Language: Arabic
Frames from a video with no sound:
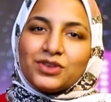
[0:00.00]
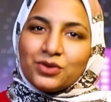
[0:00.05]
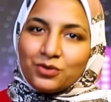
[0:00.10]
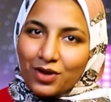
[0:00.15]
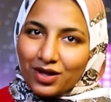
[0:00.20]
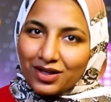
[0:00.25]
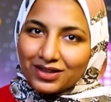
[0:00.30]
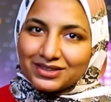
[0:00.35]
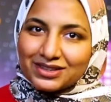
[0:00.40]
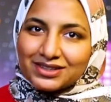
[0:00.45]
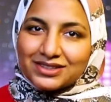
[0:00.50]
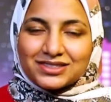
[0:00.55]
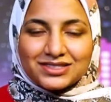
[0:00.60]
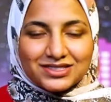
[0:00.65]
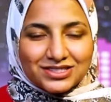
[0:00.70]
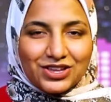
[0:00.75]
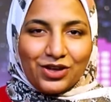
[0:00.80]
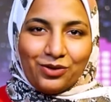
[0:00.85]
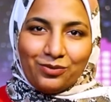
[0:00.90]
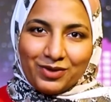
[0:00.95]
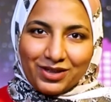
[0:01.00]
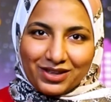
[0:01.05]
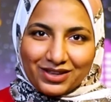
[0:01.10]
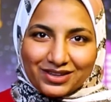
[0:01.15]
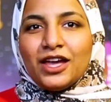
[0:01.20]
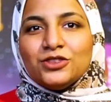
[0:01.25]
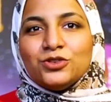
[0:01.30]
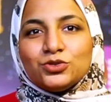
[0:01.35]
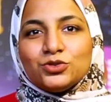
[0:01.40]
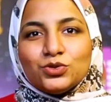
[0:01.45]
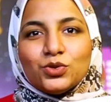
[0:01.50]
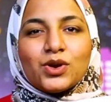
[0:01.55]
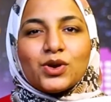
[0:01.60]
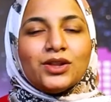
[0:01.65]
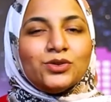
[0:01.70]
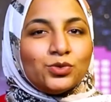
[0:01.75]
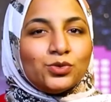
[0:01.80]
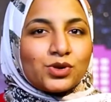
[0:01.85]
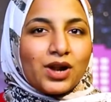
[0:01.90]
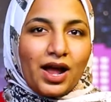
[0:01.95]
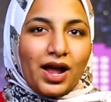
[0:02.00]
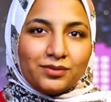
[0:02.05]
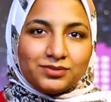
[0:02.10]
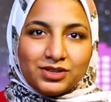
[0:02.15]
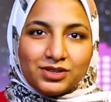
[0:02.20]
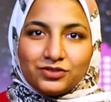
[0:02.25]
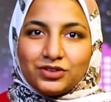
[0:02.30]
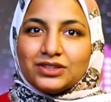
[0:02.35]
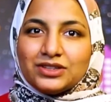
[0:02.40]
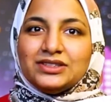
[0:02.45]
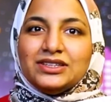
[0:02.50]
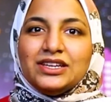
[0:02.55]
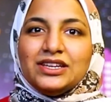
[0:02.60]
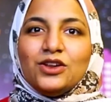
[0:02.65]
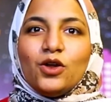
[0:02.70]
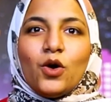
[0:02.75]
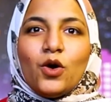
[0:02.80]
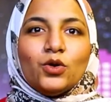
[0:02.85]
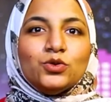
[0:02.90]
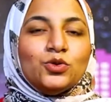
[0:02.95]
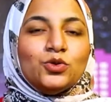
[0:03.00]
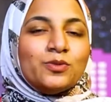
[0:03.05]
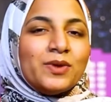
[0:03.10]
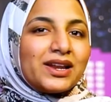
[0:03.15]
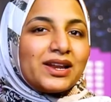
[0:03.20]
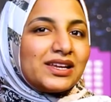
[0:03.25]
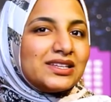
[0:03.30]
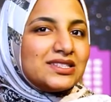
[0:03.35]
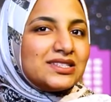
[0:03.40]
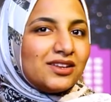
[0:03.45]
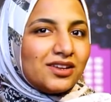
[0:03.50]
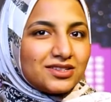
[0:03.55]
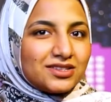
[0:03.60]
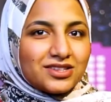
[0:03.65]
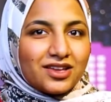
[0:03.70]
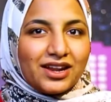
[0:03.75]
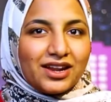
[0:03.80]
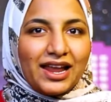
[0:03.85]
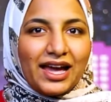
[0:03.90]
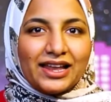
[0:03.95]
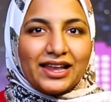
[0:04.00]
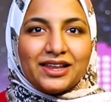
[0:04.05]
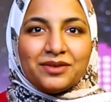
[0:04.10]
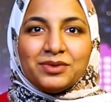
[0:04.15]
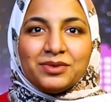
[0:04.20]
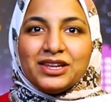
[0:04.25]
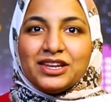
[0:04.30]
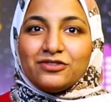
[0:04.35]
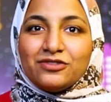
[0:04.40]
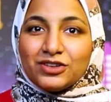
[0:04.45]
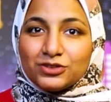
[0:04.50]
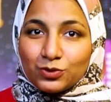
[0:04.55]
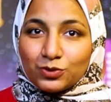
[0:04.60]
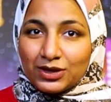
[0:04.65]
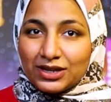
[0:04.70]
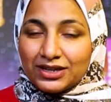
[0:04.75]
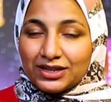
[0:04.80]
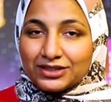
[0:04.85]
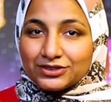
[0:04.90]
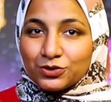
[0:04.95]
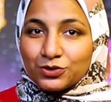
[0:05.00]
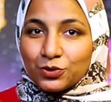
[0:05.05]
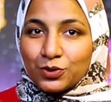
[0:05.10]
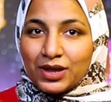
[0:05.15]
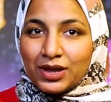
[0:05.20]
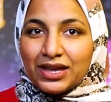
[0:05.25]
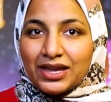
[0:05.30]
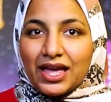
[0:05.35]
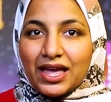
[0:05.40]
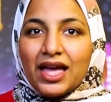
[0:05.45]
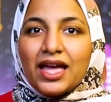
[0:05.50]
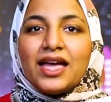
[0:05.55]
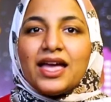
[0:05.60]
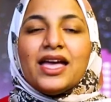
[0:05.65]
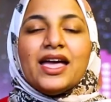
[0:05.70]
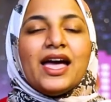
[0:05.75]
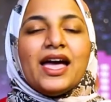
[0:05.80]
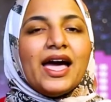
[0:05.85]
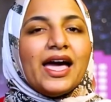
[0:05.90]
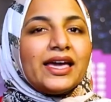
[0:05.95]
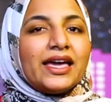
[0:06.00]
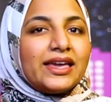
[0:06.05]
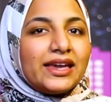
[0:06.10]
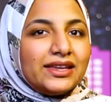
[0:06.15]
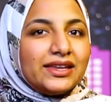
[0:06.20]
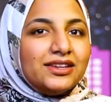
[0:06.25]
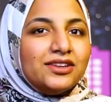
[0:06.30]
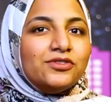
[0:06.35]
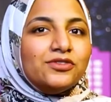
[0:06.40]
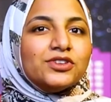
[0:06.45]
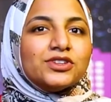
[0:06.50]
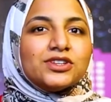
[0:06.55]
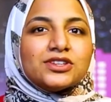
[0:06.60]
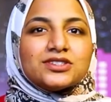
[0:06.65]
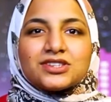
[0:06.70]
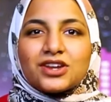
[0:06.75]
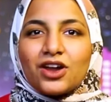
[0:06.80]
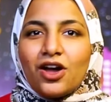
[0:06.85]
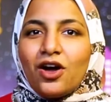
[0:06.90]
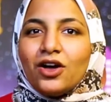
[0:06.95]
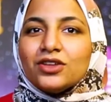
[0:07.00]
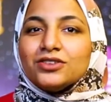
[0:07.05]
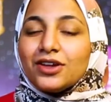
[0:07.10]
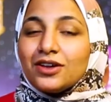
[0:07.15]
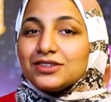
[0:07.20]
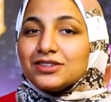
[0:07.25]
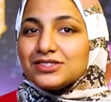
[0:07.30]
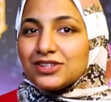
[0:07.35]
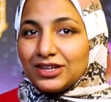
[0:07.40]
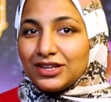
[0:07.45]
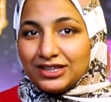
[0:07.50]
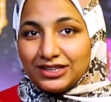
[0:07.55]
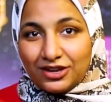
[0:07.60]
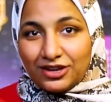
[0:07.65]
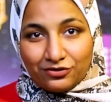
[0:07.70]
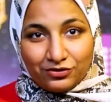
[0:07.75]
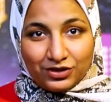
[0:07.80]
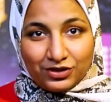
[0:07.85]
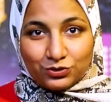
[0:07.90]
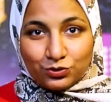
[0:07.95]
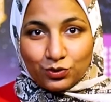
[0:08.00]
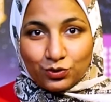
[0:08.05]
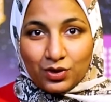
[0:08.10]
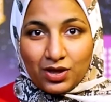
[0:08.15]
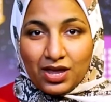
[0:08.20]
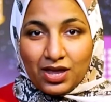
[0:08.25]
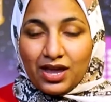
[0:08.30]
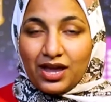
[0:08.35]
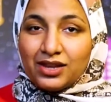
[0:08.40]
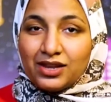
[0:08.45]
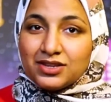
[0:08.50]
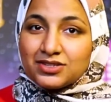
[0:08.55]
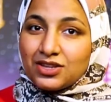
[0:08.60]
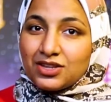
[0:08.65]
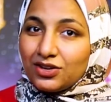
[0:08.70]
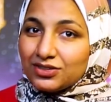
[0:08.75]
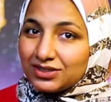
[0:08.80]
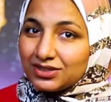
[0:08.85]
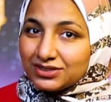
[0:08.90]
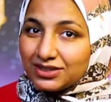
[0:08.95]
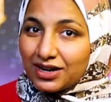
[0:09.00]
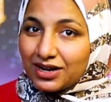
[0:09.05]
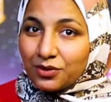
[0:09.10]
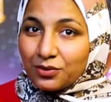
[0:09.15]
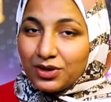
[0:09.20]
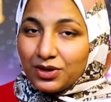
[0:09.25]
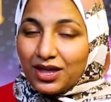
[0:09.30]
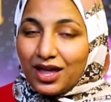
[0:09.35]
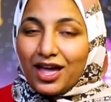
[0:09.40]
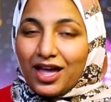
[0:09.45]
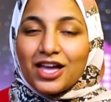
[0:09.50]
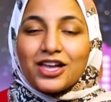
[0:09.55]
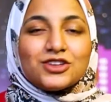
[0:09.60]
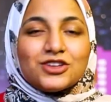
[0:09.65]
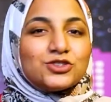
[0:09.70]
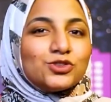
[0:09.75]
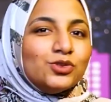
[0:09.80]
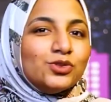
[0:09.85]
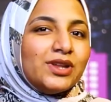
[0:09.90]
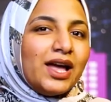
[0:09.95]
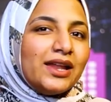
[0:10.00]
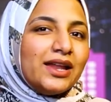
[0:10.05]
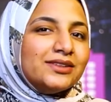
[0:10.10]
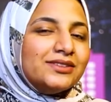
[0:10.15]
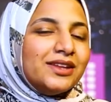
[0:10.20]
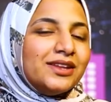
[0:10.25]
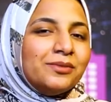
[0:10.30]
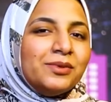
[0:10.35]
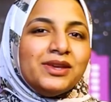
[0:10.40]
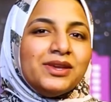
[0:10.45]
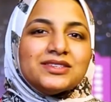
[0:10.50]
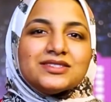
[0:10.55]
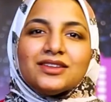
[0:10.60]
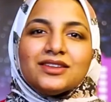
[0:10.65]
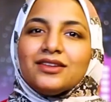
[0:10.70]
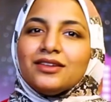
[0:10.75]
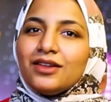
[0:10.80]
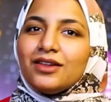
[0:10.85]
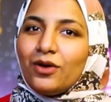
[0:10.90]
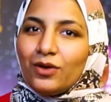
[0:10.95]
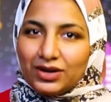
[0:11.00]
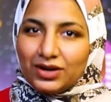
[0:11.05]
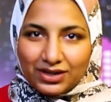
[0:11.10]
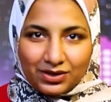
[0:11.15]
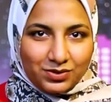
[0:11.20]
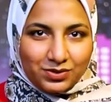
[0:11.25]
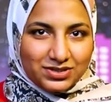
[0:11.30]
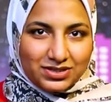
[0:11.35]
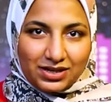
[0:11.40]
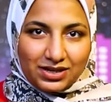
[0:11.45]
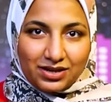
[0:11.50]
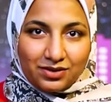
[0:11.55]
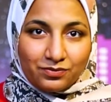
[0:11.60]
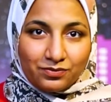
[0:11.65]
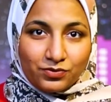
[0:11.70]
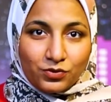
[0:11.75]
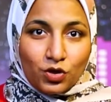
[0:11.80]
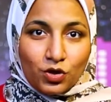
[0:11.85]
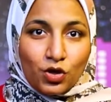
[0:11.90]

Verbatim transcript: في وقت سابق الدكتورة نورة عبد الفضيل عضو مركز الأزهر العالمي للفتوى الإلكترونية أكدت في تصريحات خاصة لينا فيتو إن صلاة التراويح سنة عن النبي صلى الله عليه وسلم